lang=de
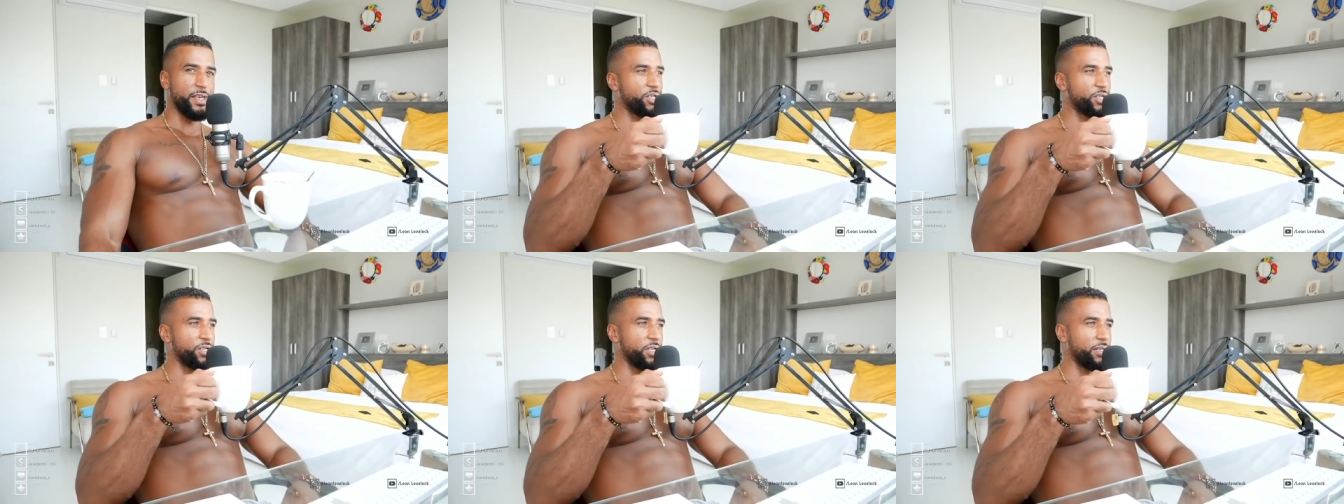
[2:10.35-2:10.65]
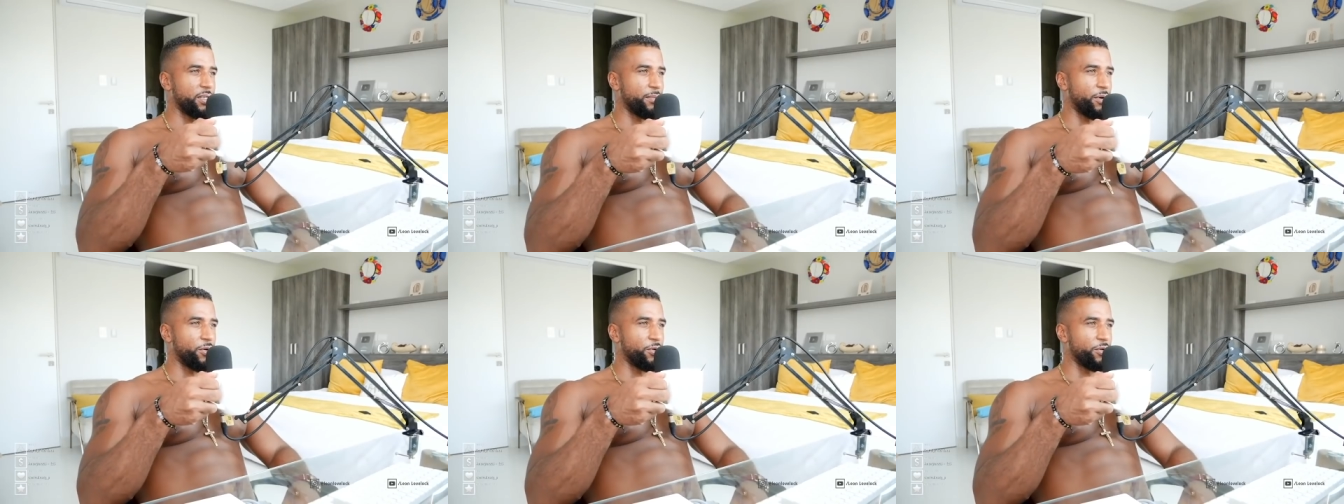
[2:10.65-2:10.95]
Das
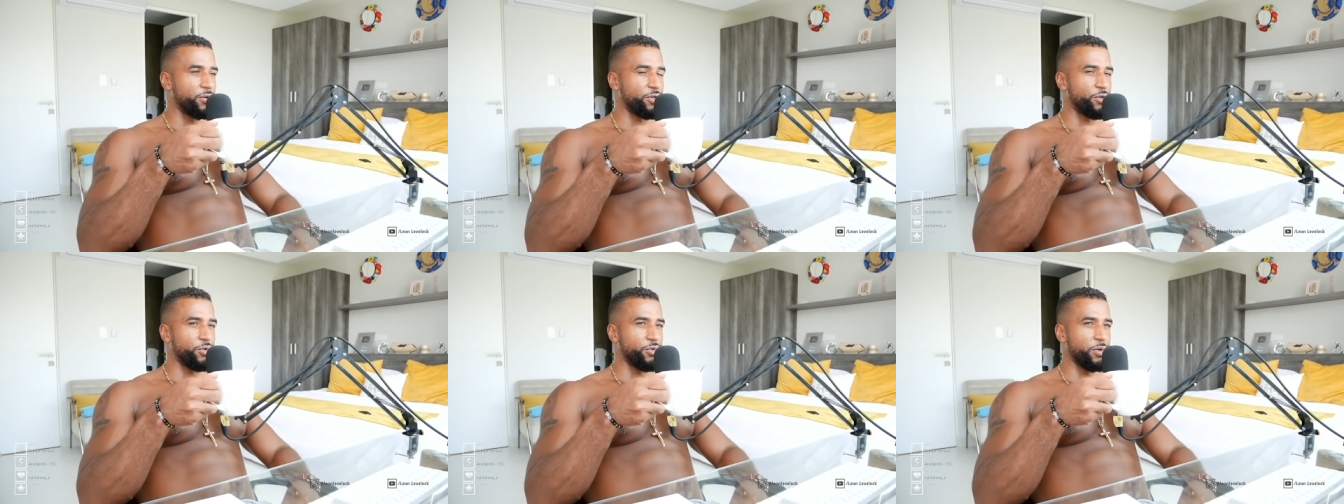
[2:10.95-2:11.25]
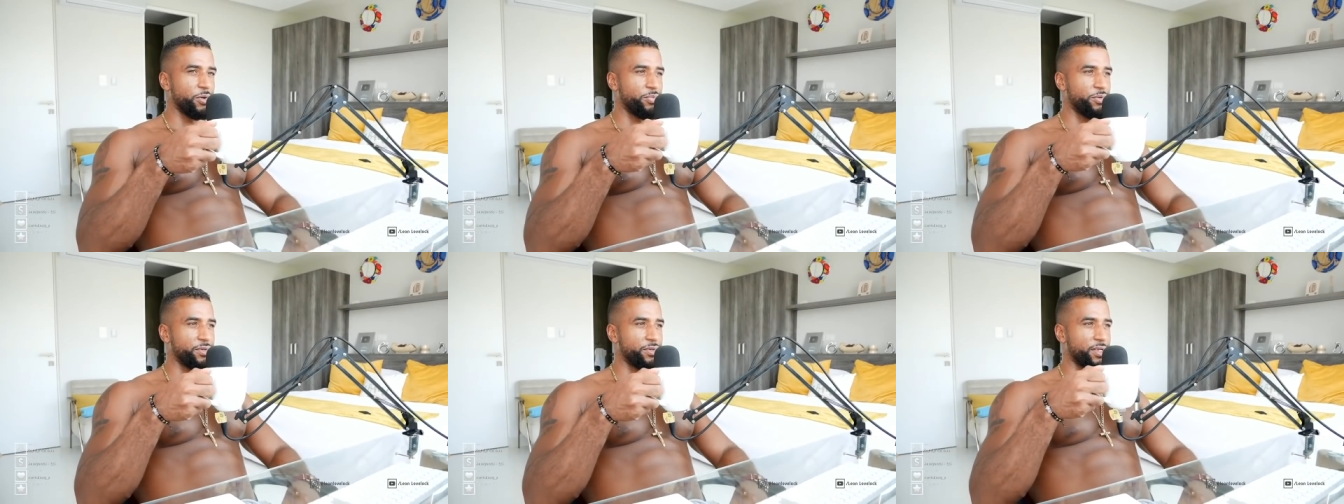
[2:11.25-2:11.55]
steht aber auch noch nicht
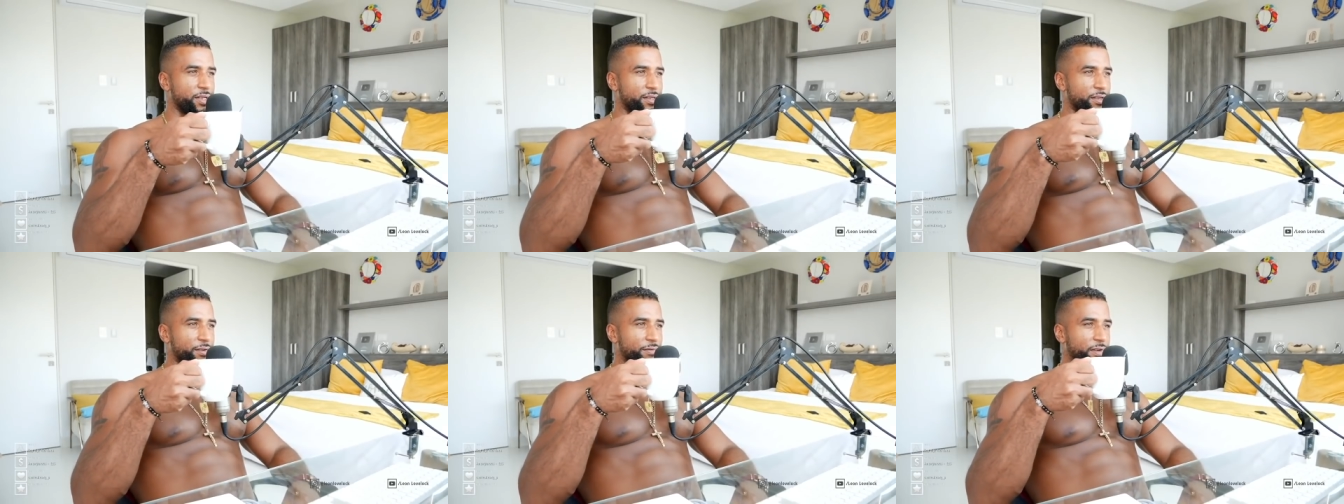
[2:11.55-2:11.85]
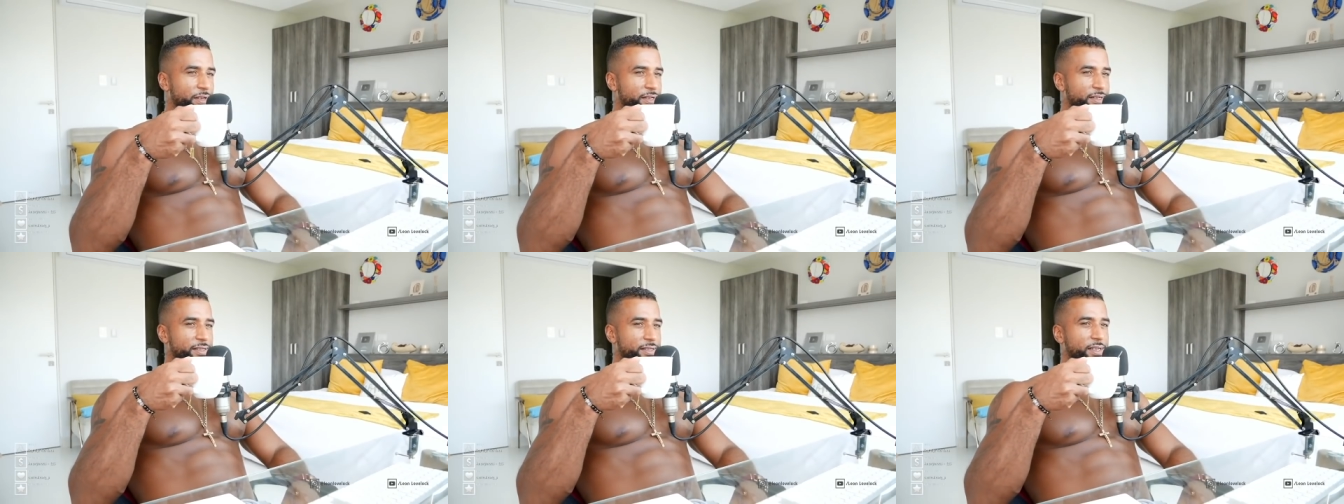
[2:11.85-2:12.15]
hundertprozentig
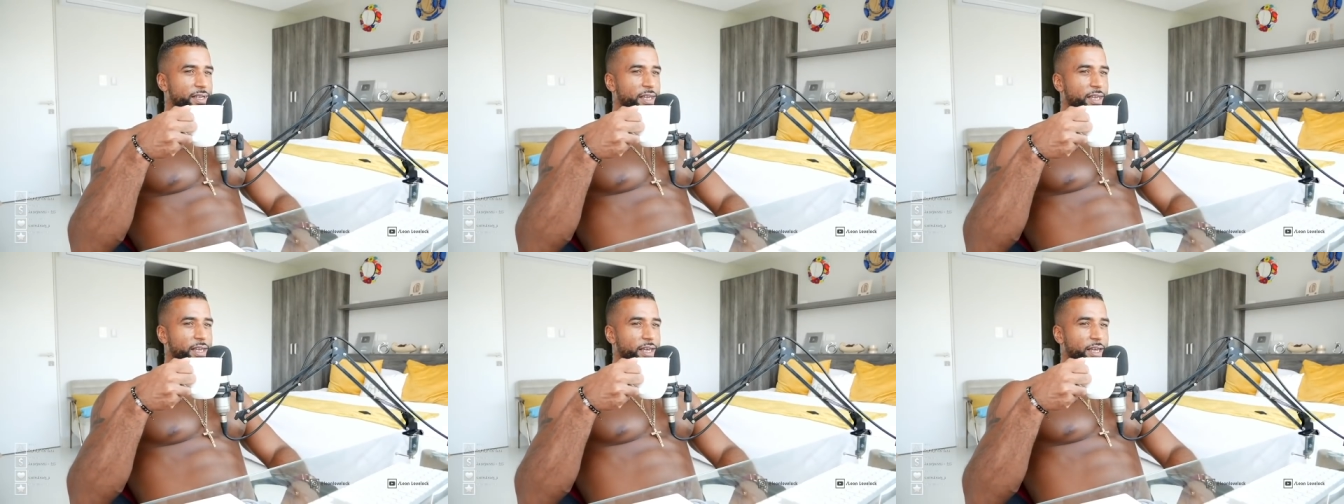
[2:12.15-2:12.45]
fest.